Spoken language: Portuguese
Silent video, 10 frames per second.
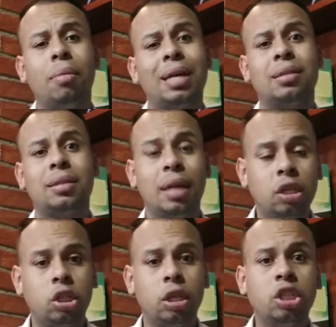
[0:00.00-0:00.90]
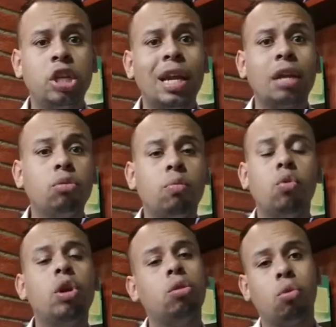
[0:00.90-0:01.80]
bastante e gerado
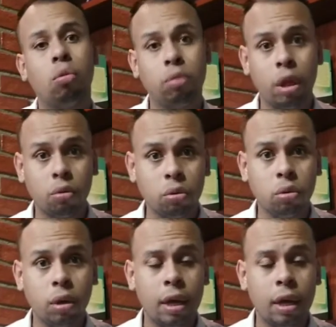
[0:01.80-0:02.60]
muito conteúdo.